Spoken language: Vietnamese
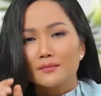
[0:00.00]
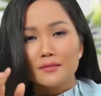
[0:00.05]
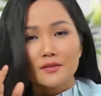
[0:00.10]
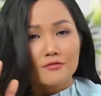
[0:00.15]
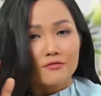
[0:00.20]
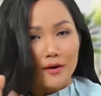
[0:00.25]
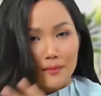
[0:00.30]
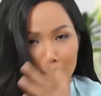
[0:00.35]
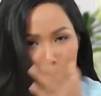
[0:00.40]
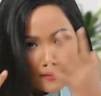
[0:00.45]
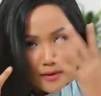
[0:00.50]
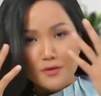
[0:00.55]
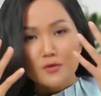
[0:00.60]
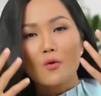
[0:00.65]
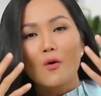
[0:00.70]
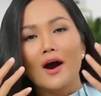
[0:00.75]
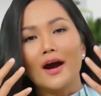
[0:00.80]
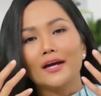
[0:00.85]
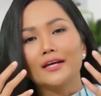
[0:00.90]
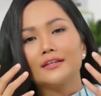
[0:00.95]
những mỹ phẩm ở
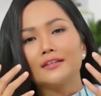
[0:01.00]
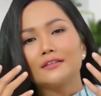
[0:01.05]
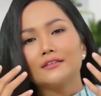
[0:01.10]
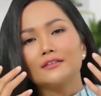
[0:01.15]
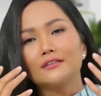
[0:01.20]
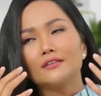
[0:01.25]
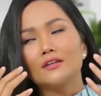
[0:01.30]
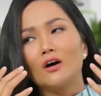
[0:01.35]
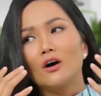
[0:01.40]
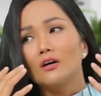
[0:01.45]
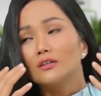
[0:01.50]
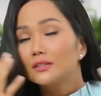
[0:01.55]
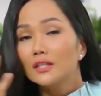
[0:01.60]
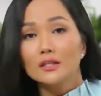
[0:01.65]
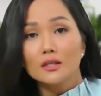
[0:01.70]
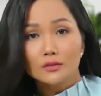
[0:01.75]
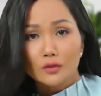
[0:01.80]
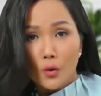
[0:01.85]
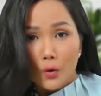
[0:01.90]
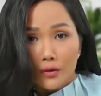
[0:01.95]
bên ngoài nó
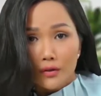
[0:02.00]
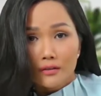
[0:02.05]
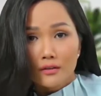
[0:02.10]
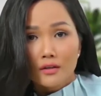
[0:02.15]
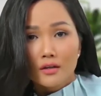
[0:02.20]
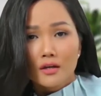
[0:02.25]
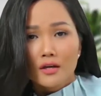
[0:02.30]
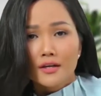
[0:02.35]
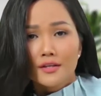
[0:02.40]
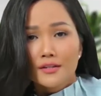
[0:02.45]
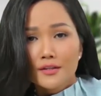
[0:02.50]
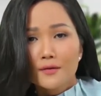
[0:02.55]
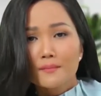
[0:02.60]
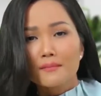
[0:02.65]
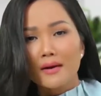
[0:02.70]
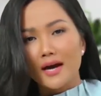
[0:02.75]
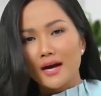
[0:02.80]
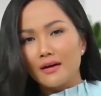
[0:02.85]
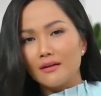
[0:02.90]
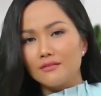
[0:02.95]
rất là tốt
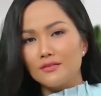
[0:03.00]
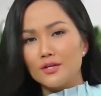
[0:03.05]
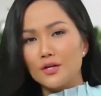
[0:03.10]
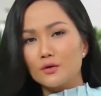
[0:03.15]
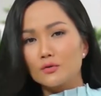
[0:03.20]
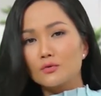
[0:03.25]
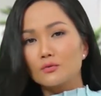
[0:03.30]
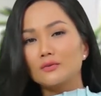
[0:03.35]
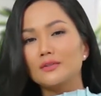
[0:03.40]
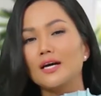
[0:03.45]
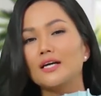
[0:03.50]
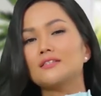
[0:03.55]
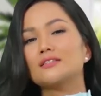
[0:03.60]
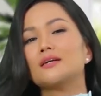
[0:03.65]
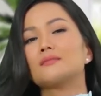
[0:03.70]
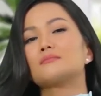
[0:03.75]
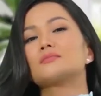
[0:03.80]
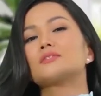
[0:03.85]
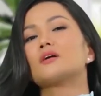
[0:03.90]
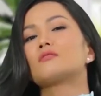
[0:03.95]
nhưng mà nếu chúng ta
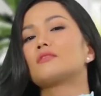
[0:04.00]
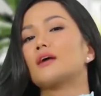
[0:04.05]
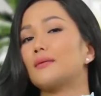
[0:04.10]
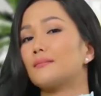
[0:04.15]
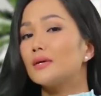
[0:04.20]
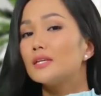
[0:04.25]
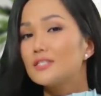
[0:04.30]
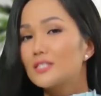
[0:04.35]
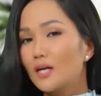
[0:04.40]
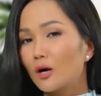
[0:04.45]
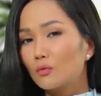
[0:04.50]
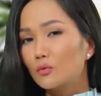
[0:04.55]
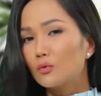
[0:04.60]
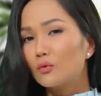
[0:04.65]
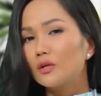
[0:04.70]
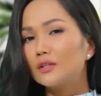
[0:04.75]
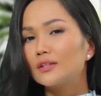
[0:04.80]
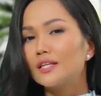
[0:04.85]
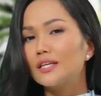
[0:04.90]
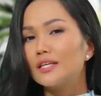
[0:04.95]
chăm sóc cả bên trong luôn